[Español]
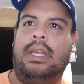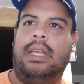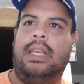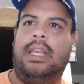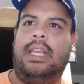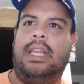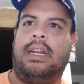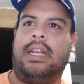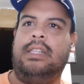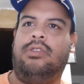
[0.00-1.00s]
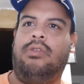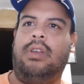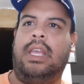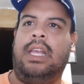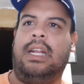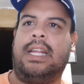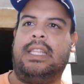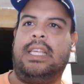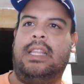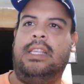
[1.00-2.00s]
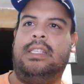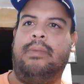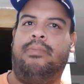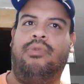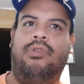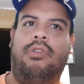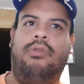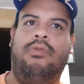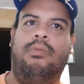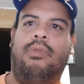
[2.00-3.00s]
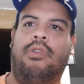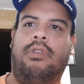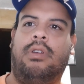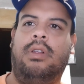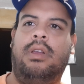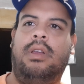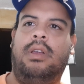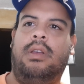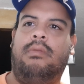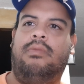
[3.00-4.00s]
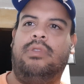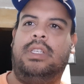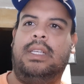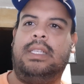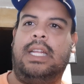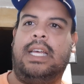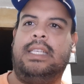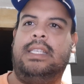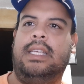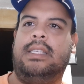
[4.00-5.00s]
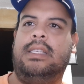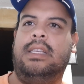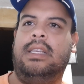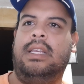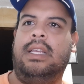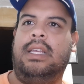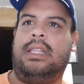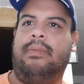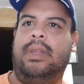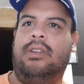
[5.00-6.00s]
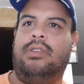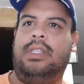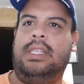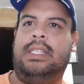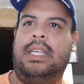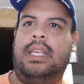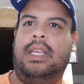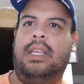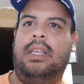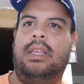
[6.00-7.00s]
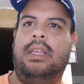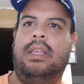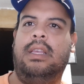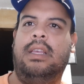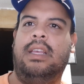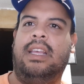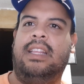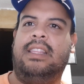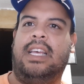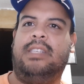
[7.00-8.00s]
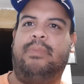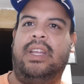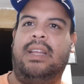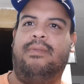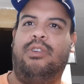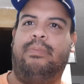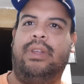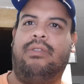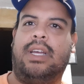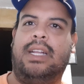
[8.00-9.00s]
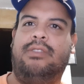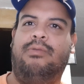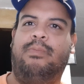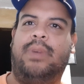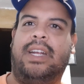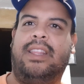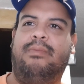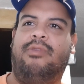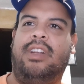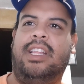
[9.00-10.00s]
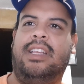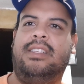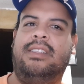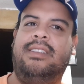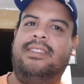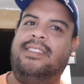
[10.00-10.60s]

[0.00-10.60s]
Eh, Renzo el Rata dice puro humor. Muchas gracias. También nos dice, das pena, bro, pero ganas un par de monedas.